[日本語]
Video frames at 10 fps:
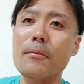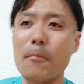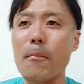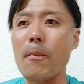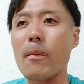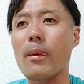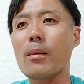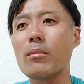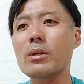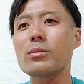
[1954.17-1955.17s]
うん
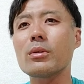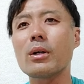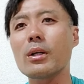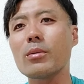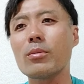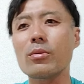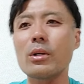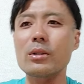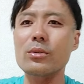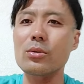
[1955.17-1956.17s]
まあ、そんなわけで僕
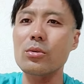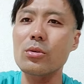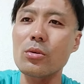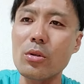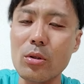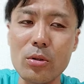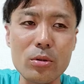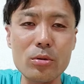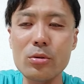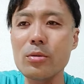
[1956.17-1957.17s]
はちょっとその
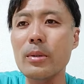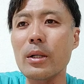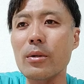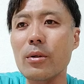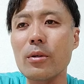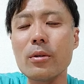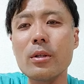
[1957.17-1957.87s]
ウーバーの、